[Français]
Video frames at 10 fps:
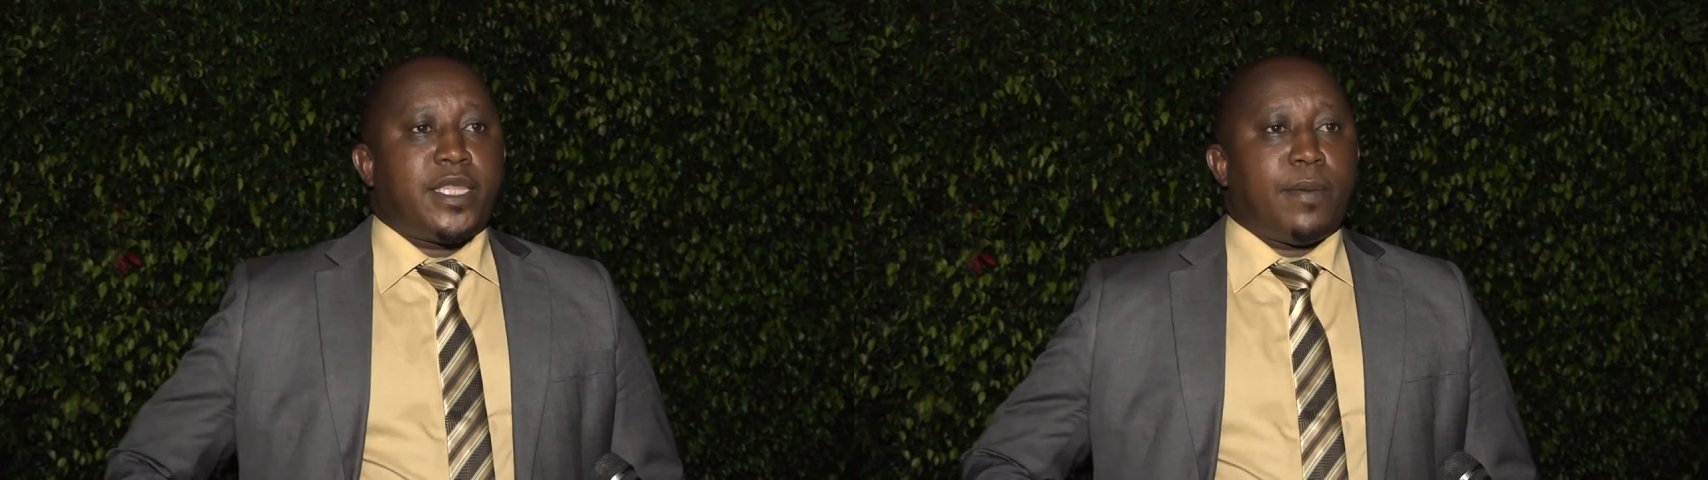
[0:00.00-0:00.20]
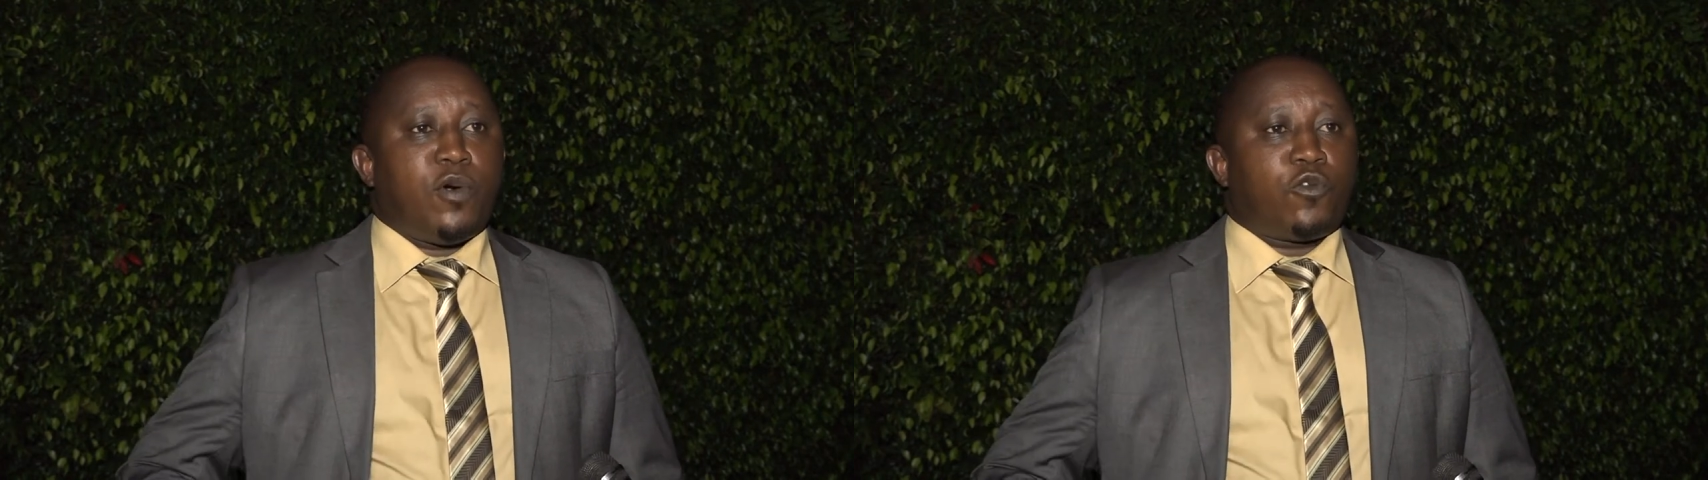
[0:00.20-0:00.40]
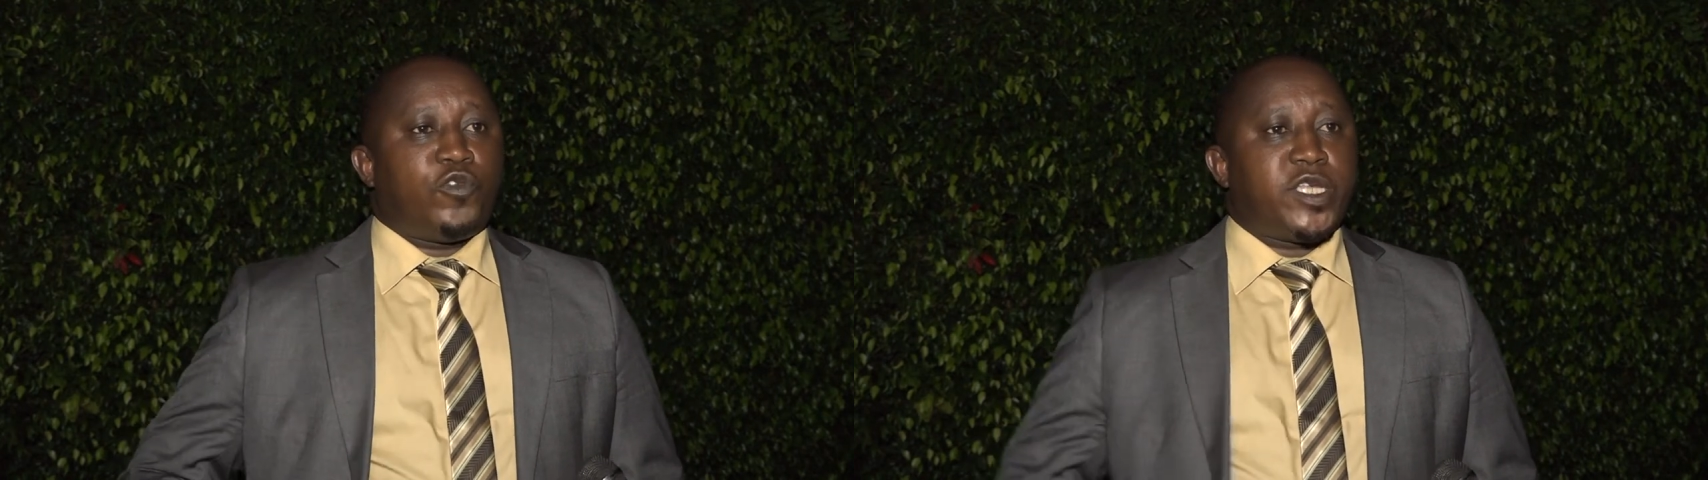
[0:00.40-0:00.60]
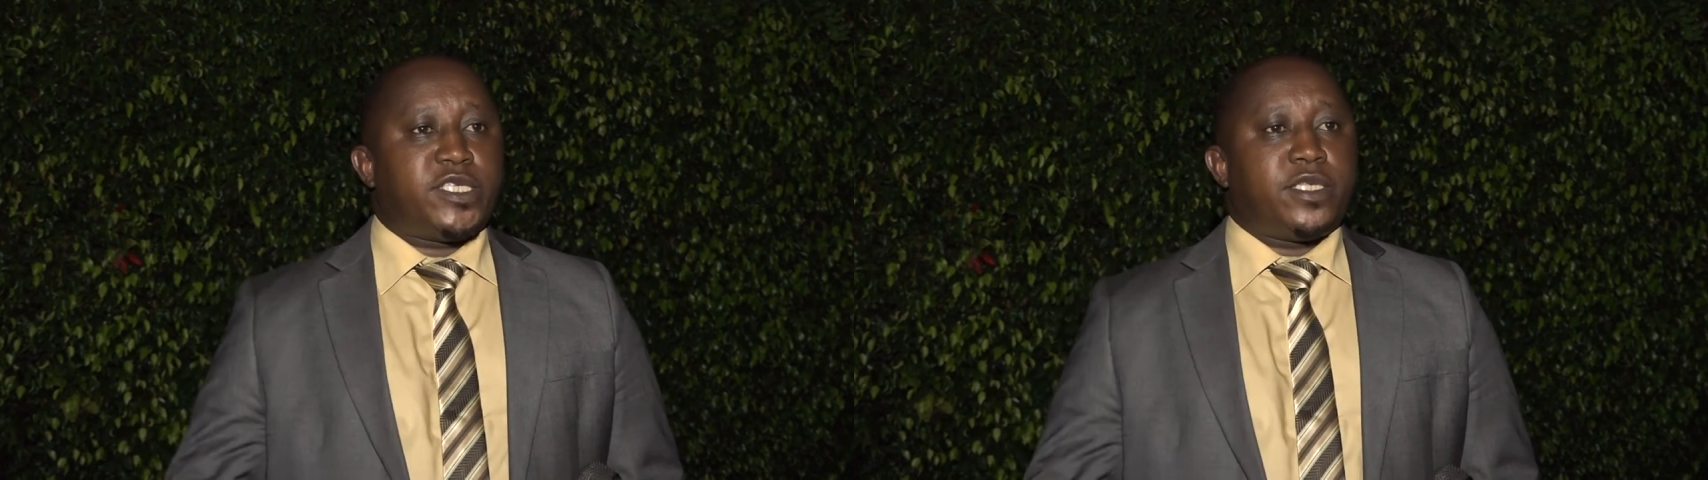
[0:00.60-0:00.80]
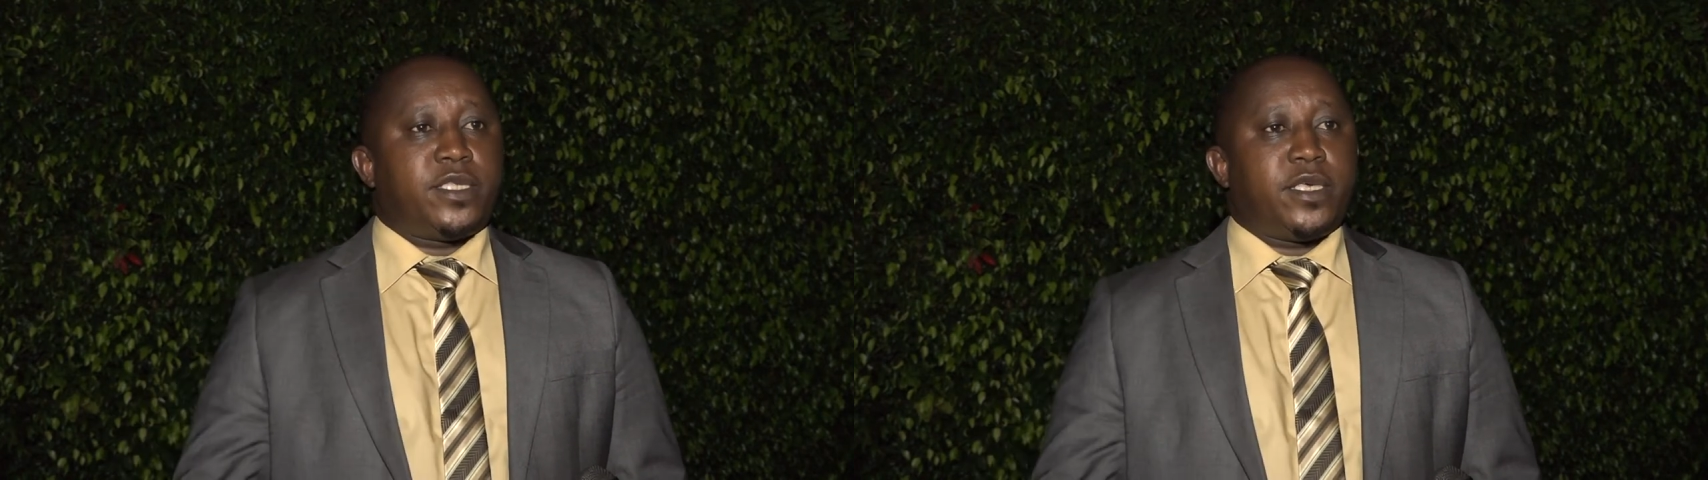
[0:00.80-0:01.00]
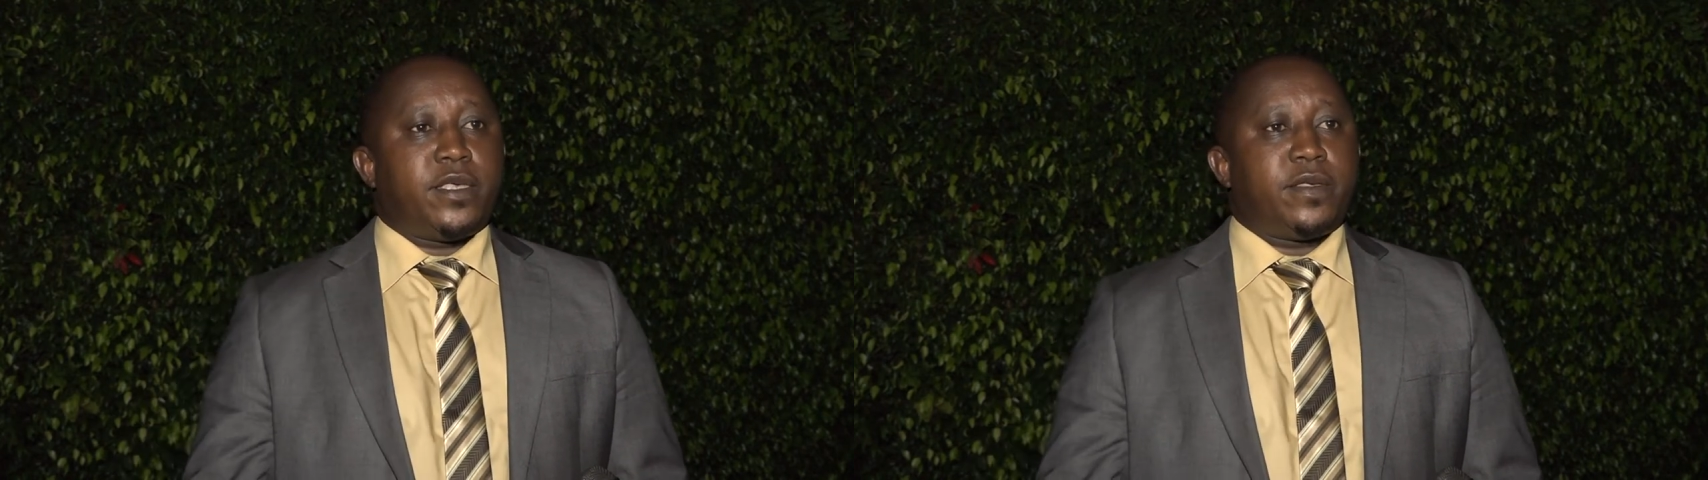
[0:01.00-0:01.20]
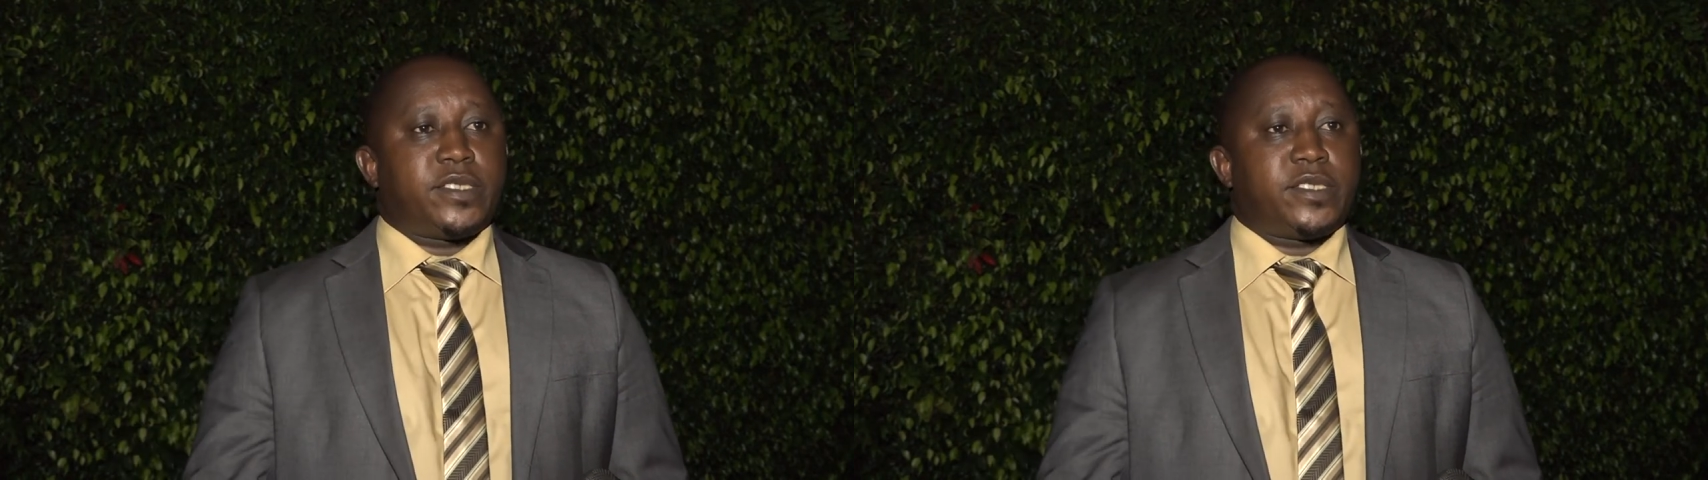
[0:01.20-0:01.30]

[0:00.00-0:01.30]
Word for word: d'abord félicité